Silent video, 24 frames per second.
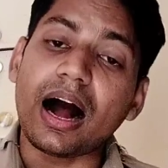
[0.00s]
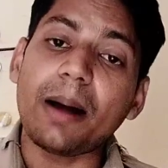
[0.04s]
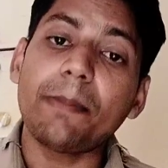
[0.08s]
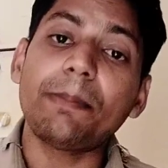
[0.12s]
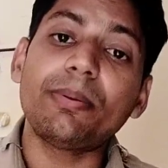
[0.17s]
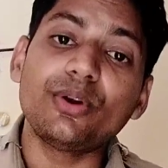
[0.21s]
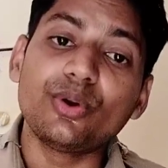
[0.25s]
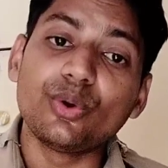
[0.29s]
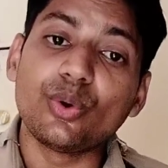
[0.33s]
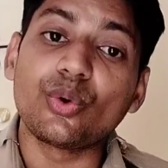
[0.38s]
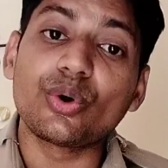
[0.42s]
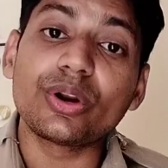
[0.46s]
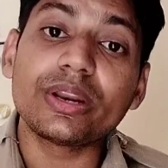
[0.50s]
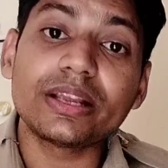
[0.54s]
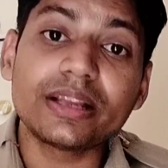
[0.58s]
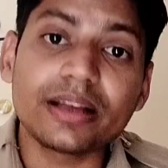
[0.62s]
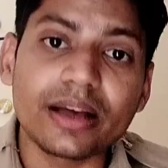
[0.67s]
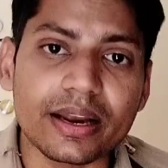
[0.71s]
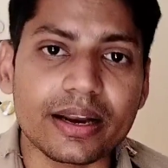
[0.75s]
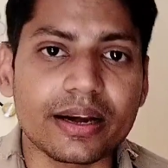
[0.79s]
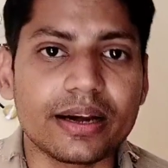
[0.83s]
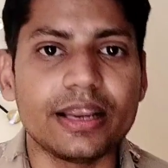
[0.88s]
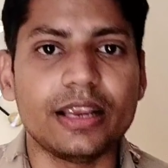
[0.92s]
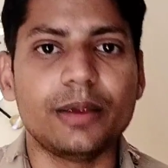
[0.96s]
आप नौकरी
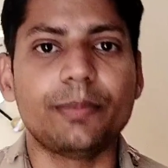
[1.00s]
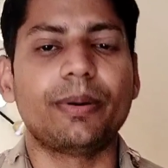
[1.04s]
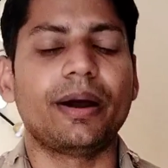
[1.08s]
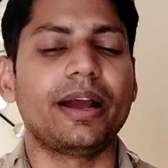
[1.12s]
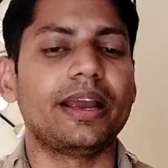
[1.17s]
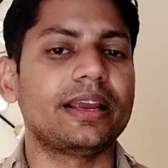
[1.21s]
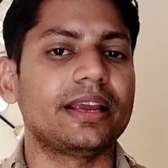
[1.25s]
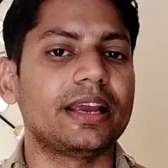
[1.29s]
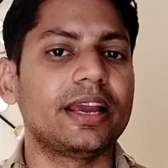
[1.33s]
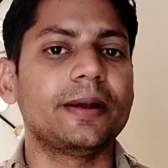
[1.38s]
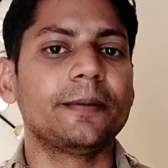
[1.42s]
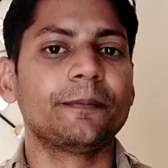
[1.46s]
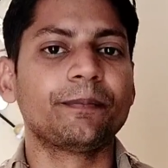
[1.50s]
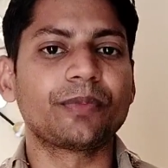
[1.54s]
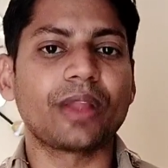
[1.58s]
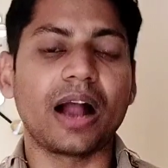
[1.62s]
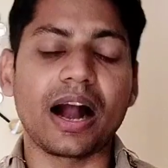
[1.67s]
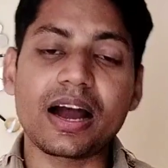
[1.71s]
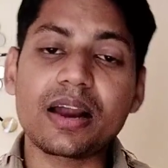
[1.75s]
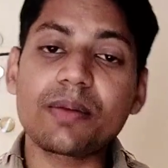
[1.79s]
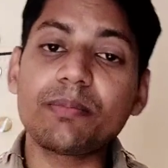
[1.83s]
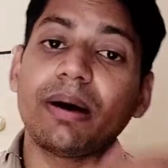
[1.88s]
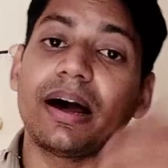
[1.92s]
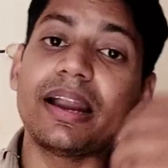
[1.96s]
कर नहीं पाएंगे
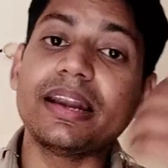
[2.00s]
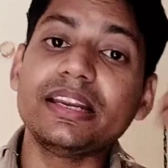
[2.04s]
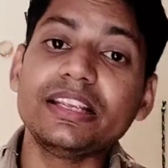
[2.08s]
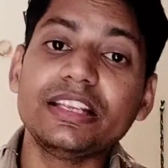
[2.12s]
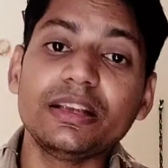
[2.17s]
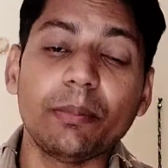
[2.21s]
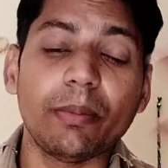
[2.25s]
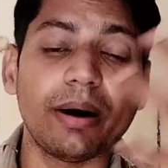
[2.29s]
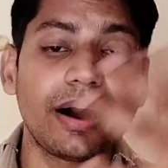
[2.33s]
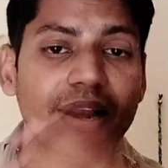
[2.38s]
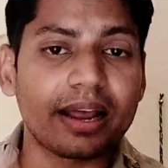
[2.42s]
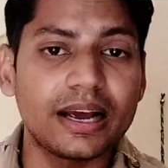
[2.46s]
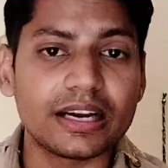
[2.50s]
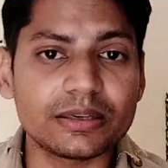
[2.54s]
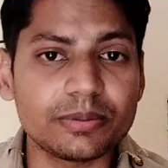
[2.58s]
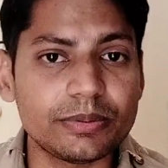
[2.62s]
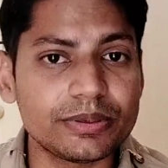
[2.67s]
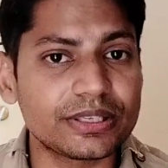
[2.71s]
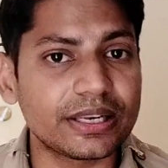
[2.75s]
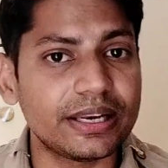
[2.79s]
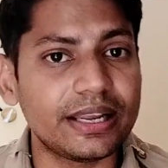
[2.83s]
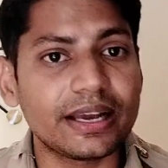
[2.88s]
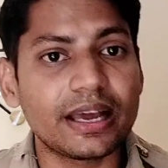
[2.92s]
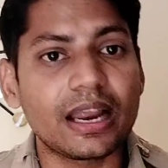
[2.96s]
अगर मान लीजिए महाराष्ट्र
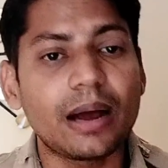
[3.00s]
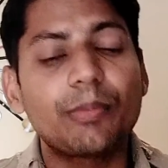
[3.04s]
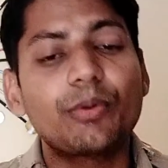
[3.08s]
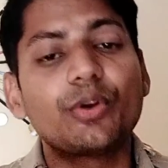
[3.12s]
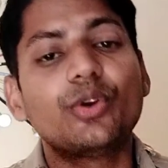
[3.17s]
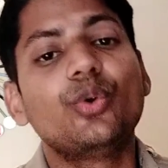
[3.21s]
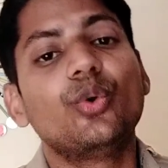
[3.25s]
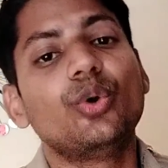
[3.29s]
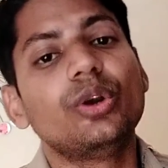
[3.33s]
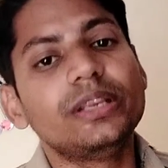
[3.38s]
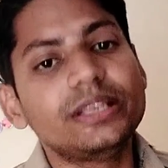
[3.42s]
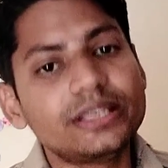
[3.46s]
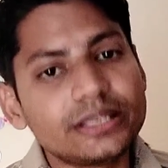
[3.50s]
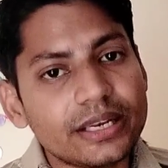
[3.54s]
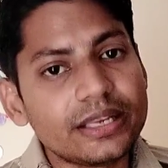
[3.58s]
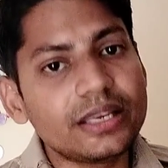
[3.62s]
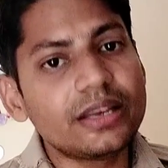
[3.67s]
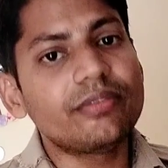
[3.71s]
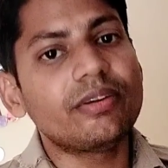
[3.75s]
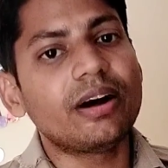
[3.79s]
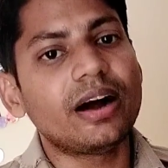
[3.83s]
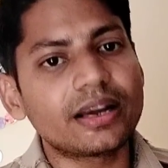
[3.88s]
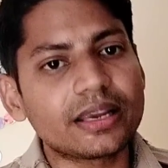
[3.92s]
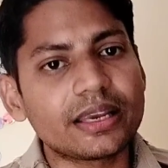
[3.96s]
में चले गए आपको नॉलेज ही
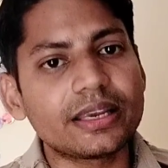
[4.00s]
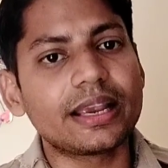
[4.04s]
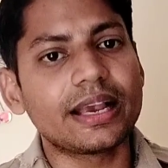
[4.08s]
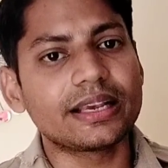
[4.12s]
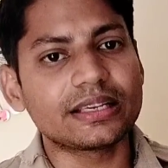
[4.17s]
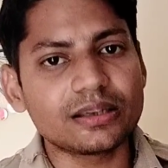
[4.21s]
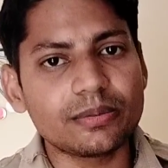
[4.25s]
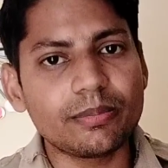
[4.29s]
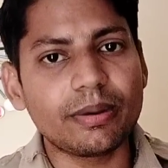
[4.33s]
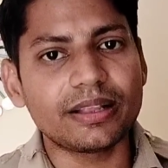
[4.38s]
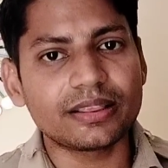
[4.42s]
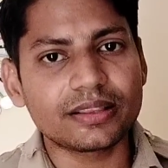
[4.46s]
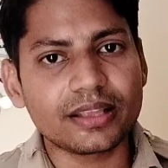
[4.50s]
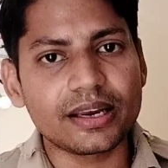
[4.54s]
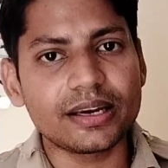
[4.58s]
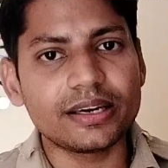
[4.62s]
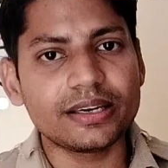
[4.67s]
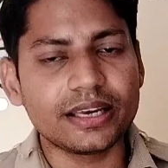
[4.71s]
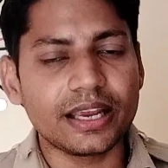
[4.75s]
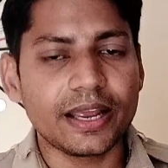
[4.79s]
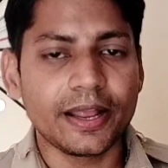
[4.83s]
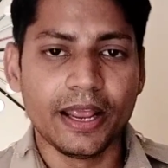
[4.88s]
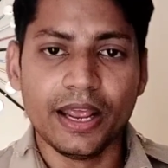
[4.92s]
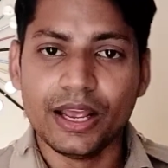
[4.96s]
नहीं है वहाँ की कैसे बात
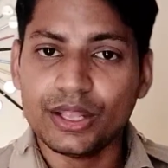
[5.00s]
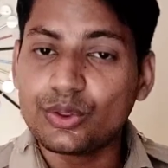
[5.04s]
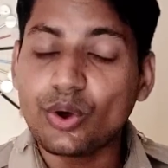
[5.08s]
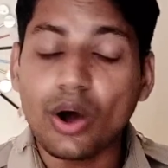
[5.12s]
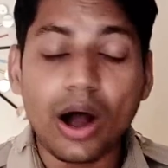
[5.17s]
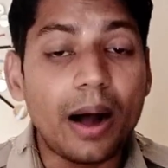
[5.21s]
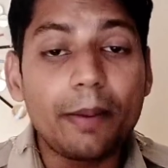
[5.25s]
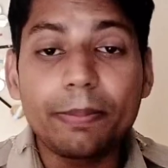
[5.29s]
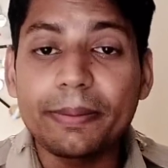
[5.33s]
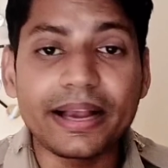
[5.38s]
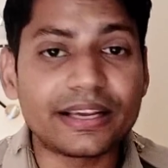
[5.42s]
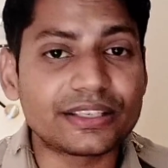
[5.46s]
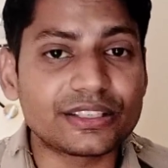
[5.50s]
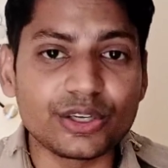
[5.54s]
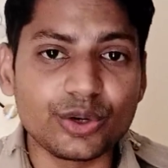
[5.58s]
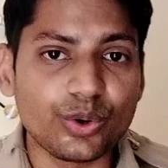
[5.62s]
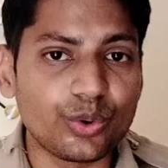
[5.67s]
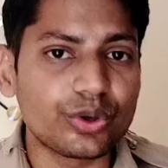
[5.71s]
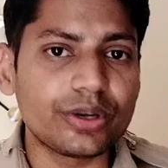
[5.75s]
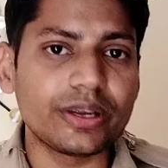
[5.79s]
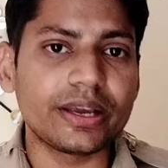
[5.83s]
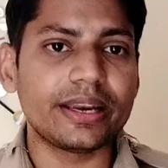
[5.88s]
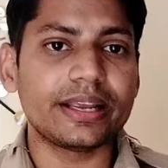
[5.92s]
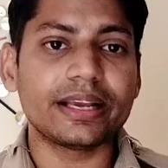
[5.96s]
करनी है तो आप कैसे
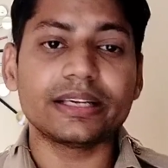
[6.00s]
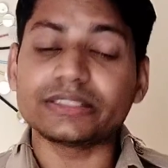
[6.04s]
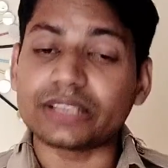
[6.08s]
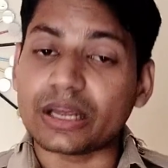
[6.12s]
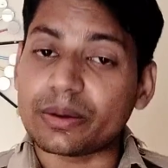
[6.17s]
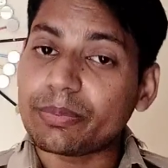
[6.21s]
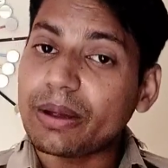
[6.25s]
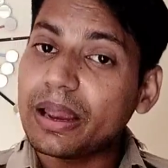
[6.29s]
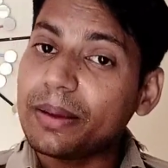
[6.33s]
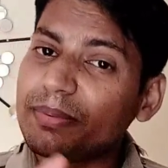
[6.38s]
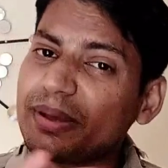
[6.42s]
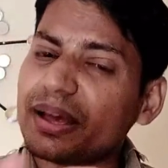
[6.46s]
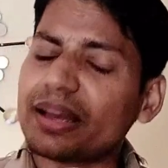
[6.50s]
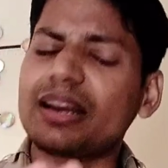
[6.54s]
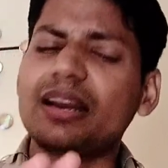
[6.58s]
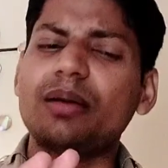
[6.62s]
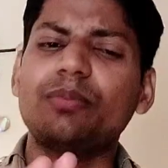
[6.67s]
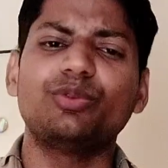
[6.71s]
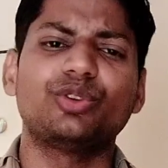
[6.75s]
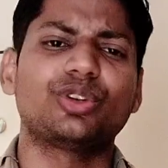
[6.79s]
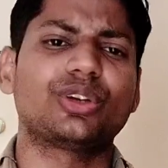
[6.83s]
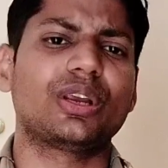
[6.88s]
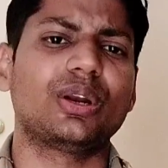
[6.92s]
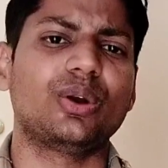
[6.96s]
नौकरी करेंगे सर्वाइव
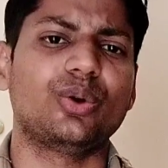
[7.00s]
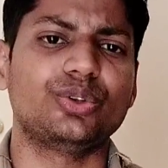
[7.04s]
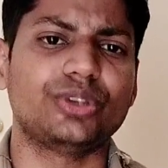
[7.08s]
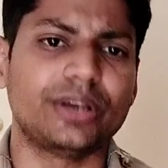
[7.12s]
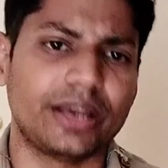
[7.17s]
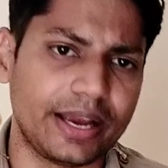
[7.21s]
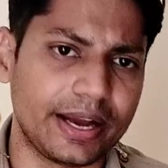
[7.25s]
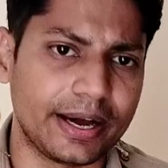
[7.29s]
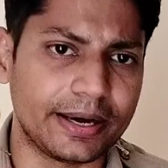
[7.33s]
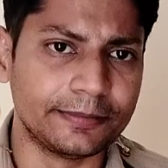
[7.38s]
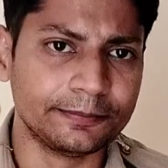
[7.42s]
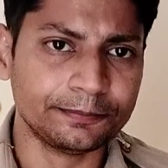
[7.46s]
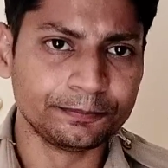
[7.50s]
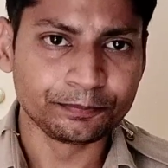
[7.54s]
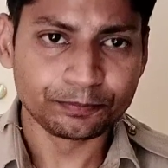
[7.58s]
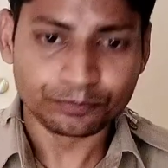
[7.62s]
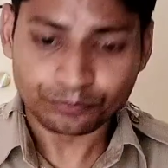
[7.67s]
करना मुश्किल हो जाएगा